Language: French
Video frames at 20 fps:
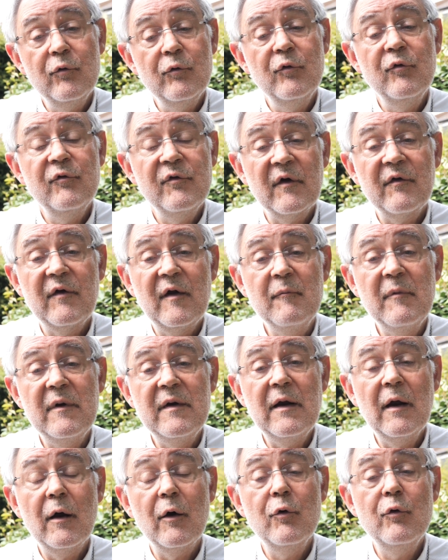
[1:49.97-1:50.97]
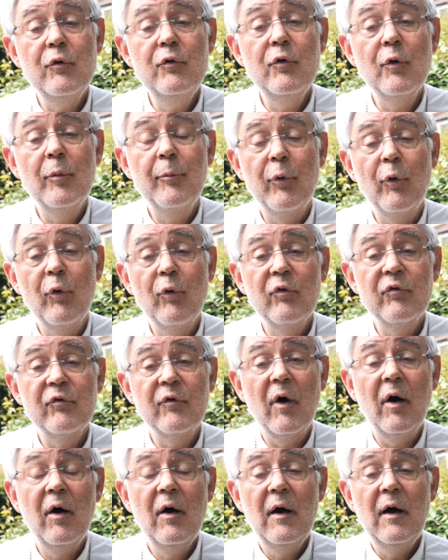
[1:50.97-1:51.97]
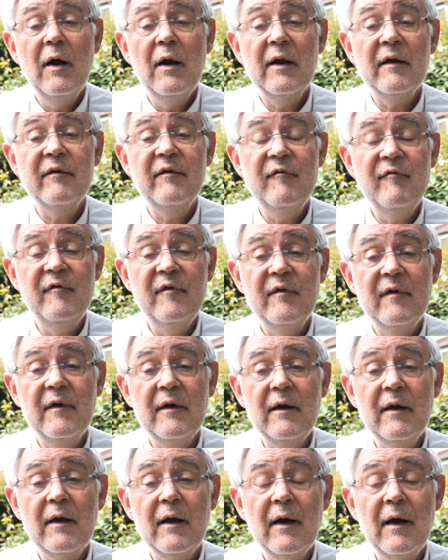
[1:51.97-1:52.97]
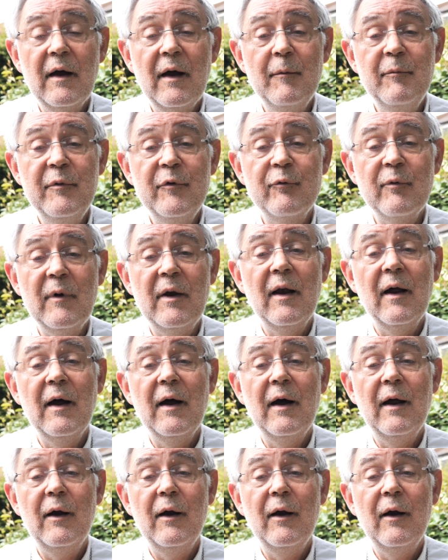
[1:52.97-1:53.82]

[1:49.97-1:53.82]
d'une certaine manière une pause dans l'activité habituelle.